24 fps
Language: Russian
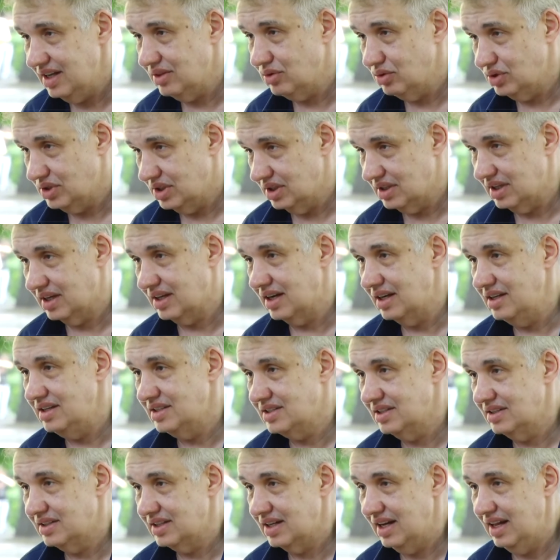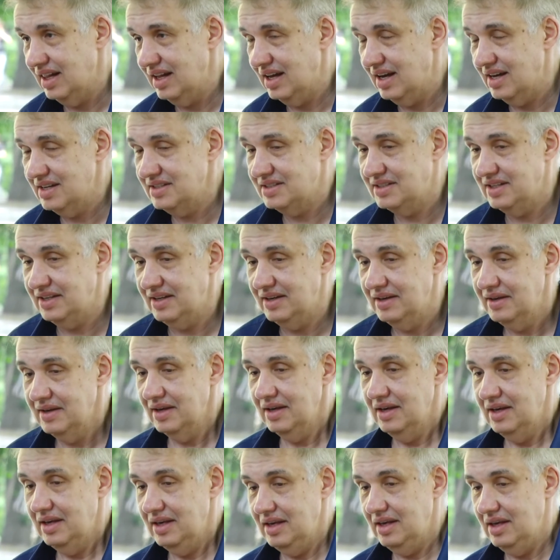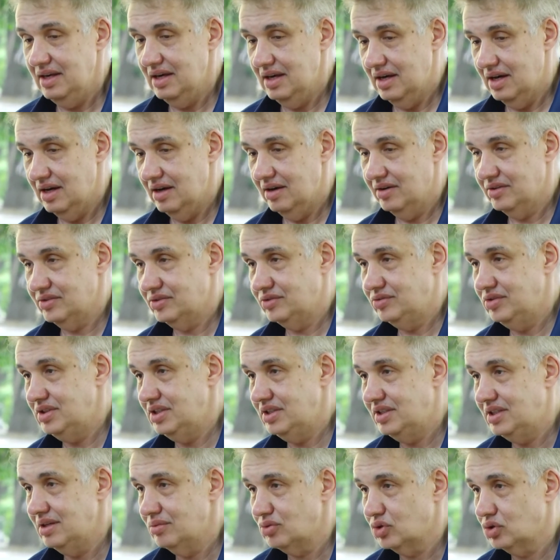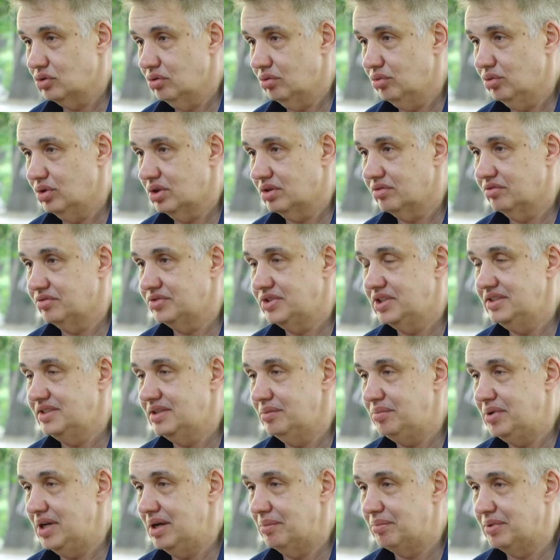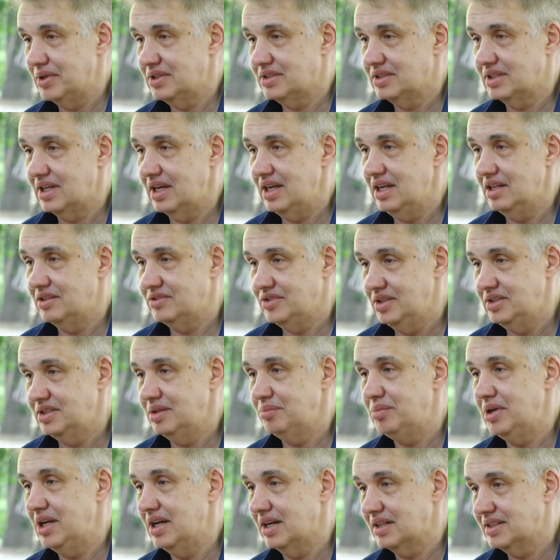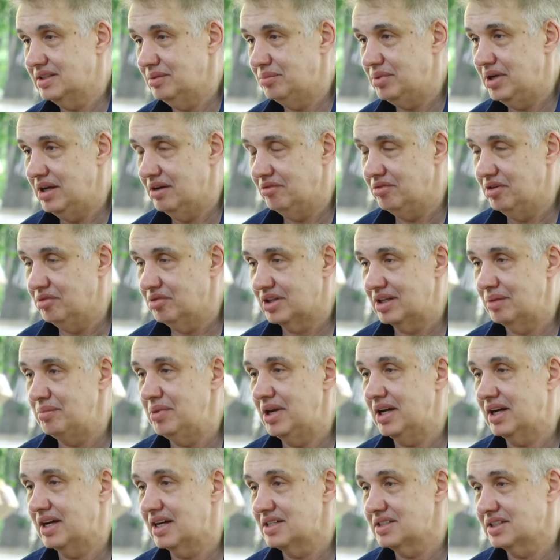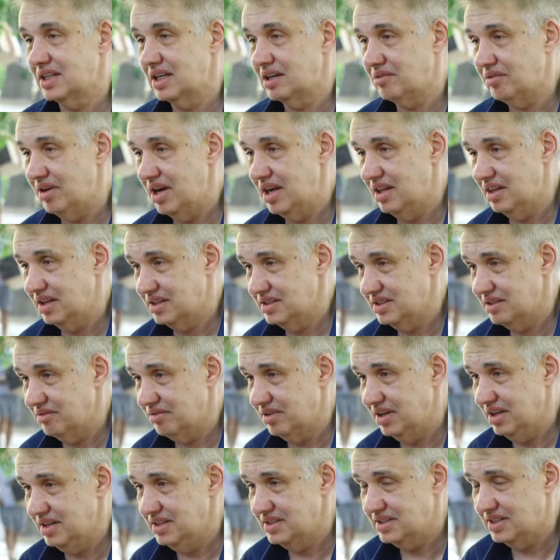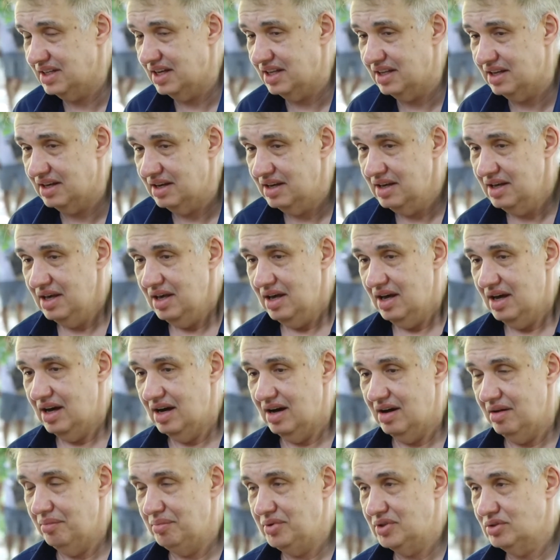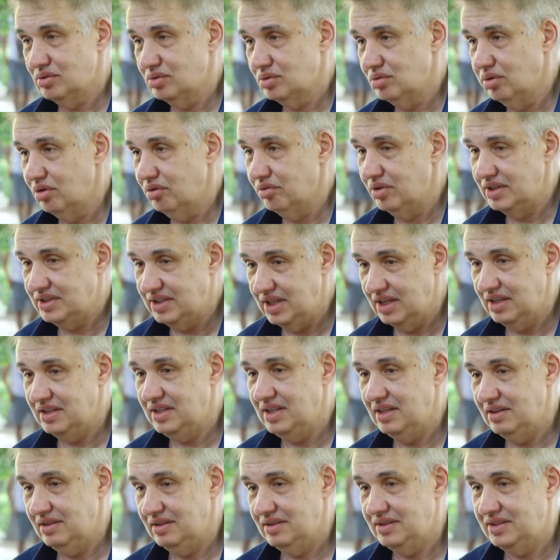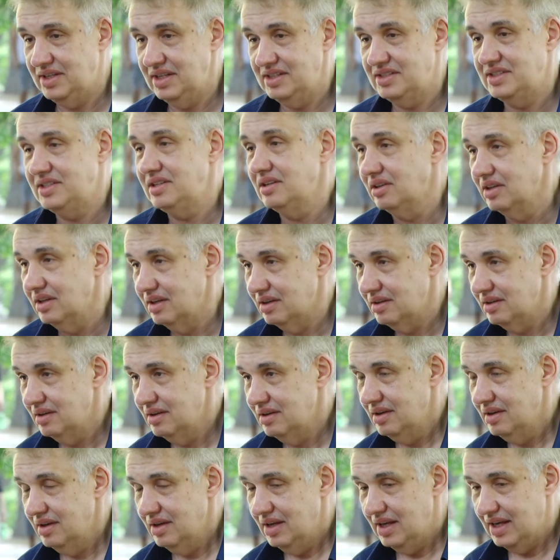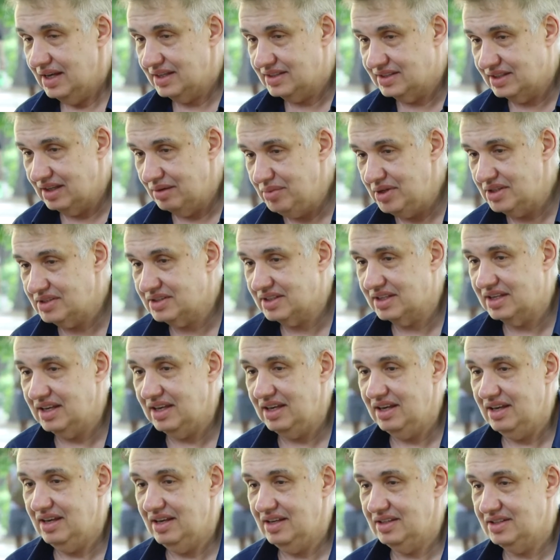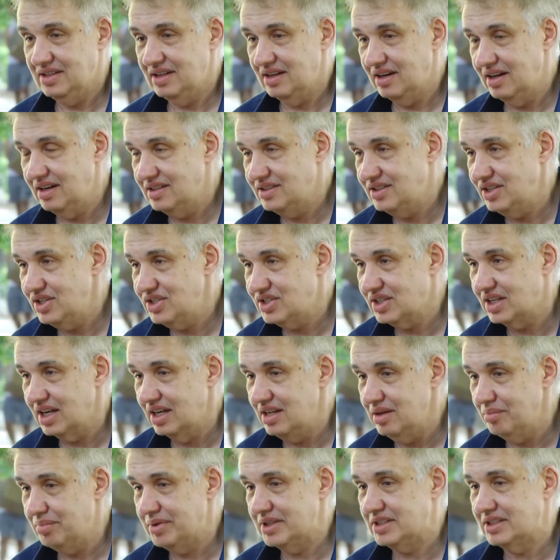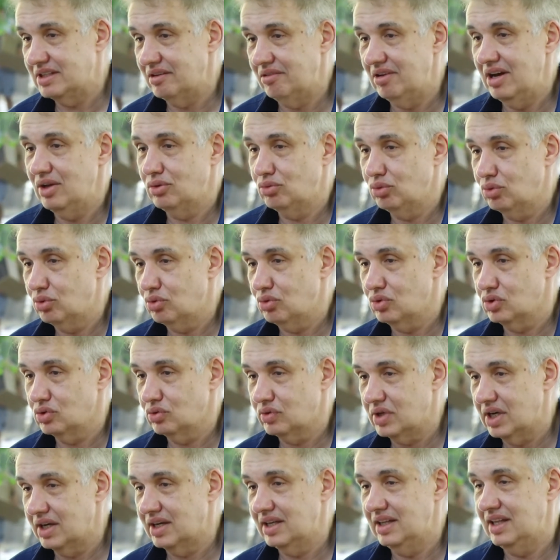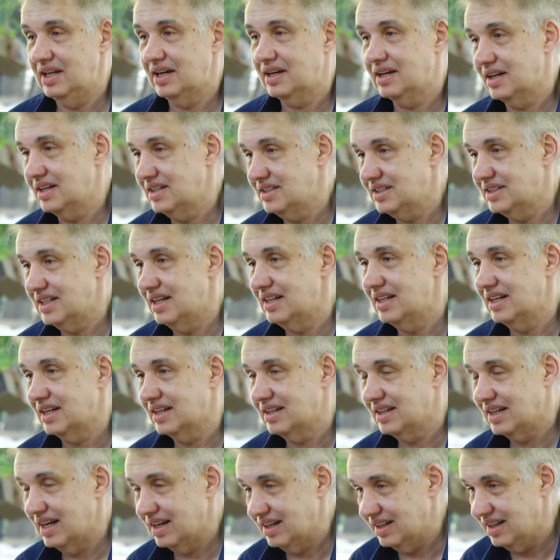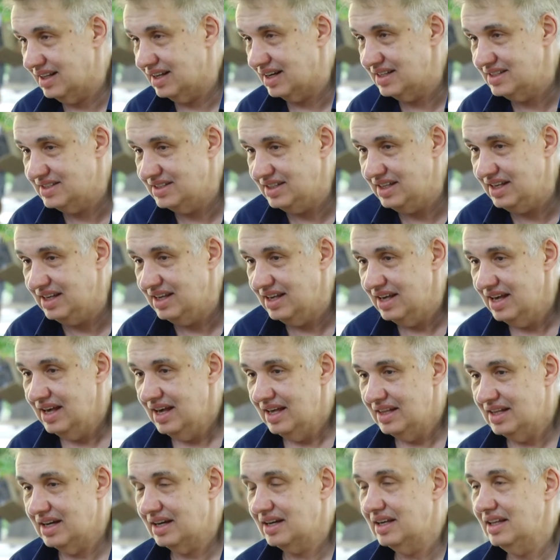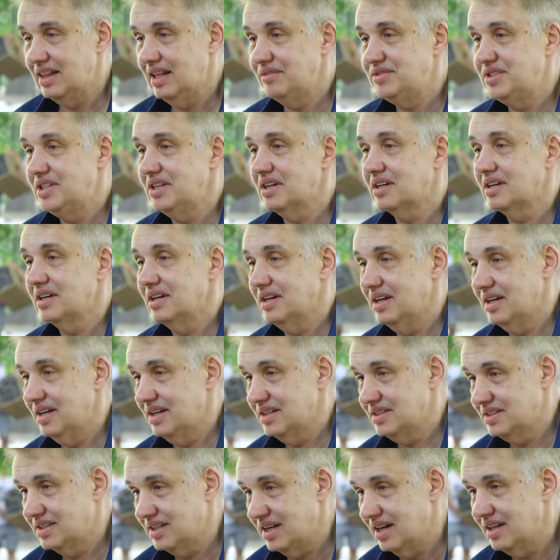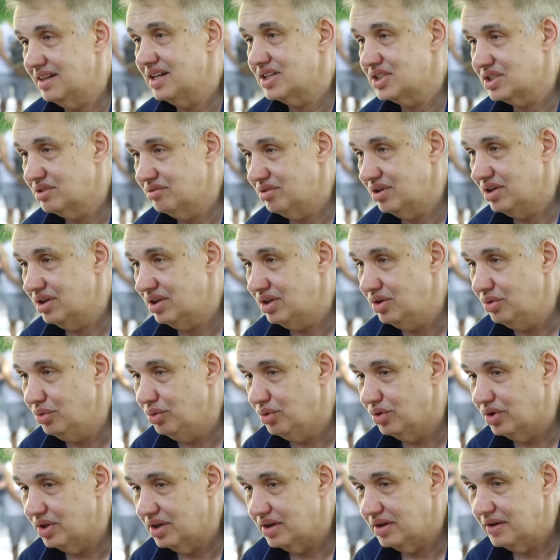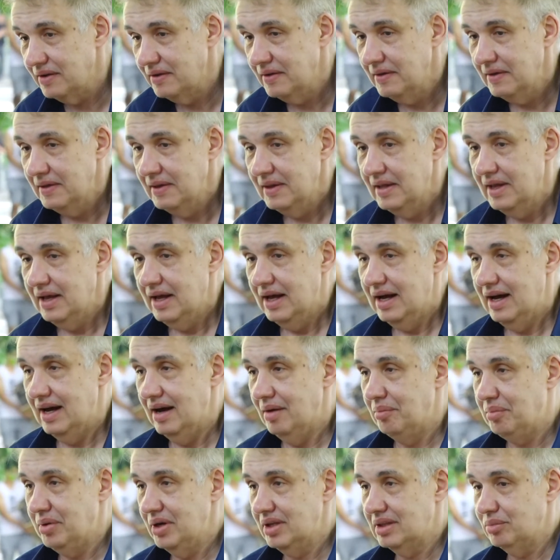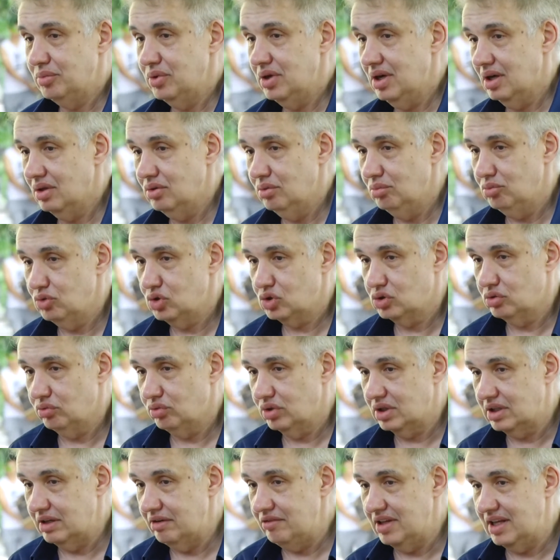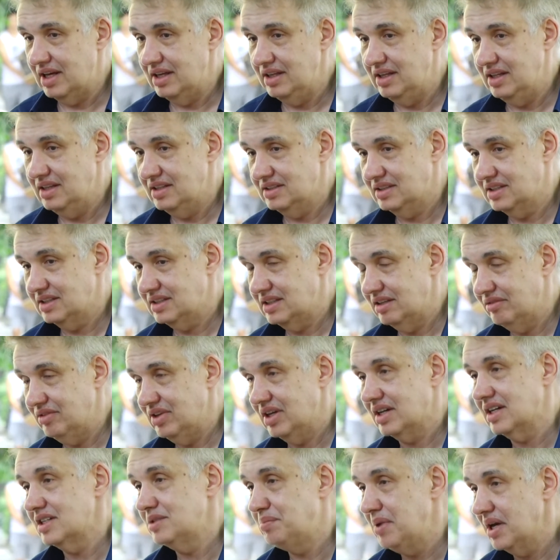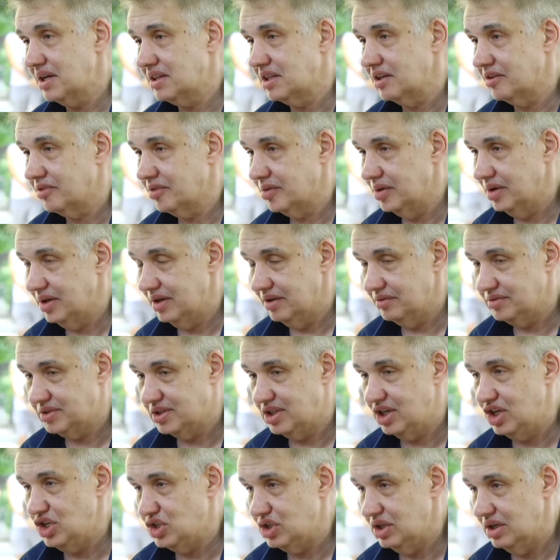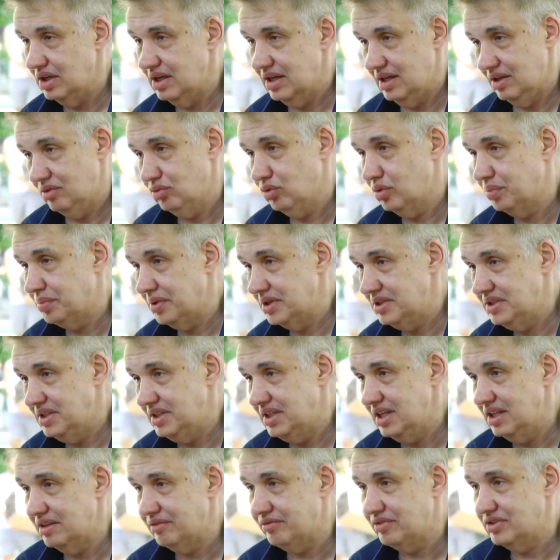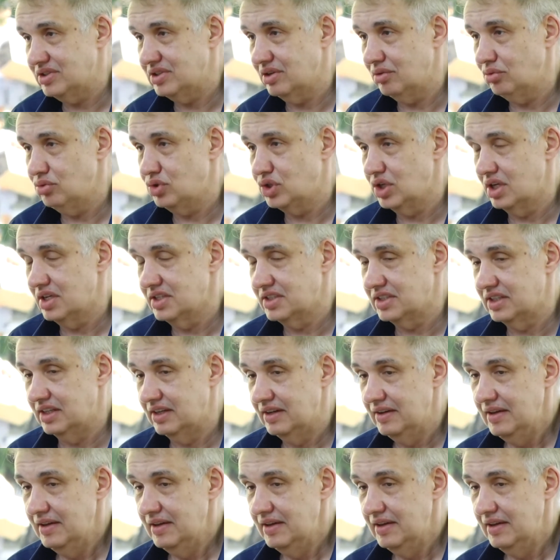то есть это границы Центральной Азии, и а, в связи с тем, что вот в сентябре предстоит, в сентябре-октябре вывод американских военных из Афганистана, а, безусловно, те, те силы, экстремистские, террористические, они представляют угрозу как и для Кыргызстана, как для России, так и для всех э, стран нашего региона. А поэтому я думаю, что вот, наверное, один из основных аспектов э, встречи э, двух президентов и заключался